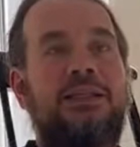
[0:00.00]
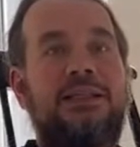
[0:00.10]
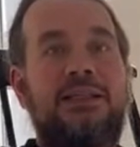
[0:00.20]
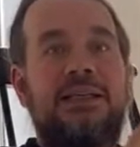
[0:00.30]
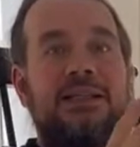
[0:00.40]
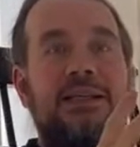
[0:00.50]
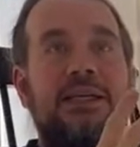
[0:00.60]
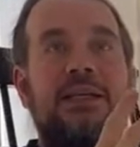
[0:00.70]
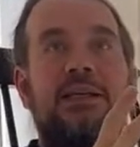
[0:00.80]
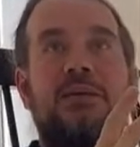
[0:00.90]
die
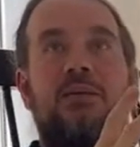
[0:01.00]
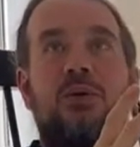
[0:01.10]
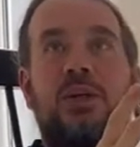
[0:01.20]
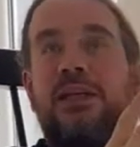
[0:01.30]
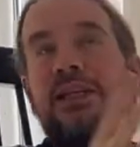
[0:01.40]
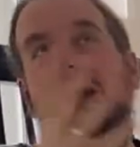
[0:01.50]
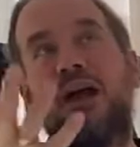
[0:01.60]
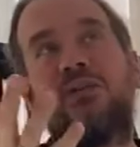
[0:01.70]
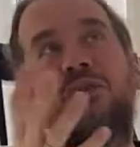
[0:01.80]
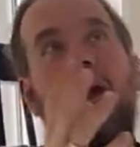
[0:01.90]
Kritik oder die
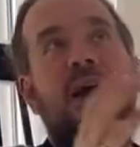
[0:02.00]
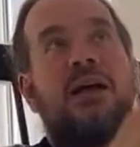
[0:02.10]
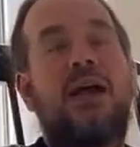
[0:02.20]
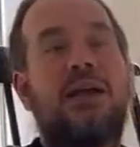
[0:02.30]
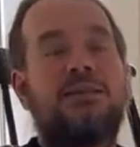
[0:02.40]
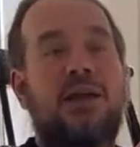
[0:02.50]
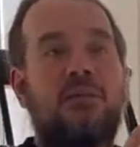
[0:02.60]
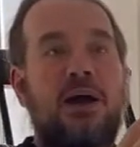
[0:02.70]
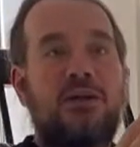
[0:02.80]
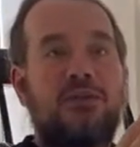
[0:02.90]
Nachfrage erst
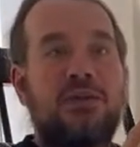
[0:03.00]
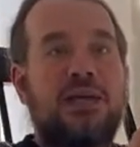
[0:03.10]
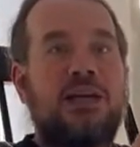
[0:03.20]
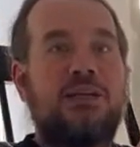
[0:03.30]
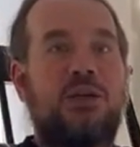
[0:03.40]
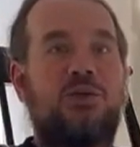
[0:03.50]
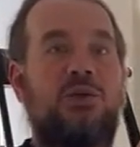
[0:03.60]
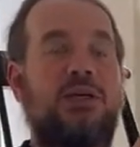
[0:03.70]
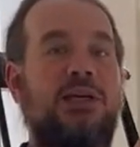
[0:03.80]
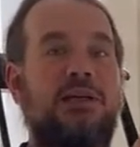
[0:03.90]
einmal von Seiten der
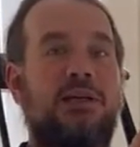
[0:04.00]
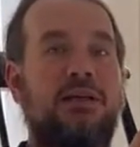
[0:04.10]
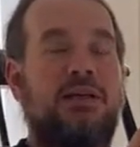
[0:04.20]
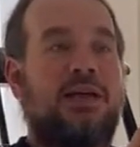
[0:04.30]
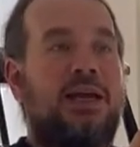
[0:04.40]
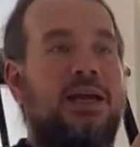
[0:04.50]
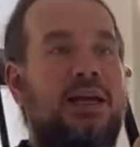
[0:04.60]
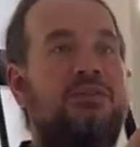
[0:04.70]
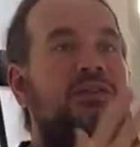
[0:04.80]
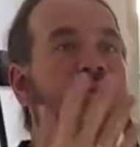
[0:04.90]
Studierenden,
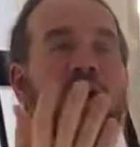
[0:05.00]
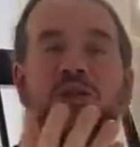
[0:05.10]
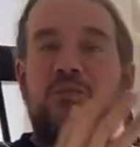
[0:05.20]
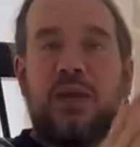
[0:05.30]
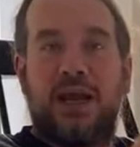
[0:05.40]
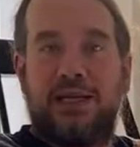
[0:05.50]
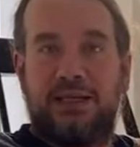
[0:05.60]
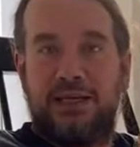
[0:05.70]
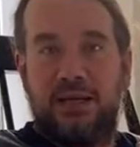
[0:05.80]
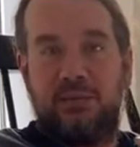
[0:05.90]
ja, wie forscht man
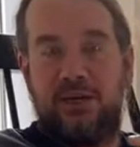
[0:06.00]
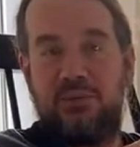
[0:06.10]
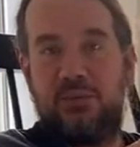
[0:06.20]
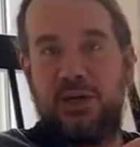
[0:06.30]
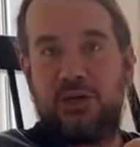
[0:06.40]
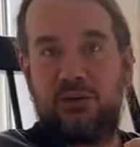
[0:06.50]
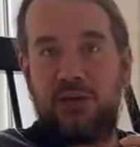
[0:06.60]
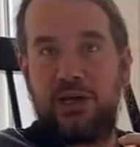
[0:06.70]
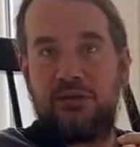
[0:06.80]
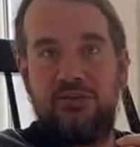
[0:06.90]
eigentlich in der Medienpädagogik?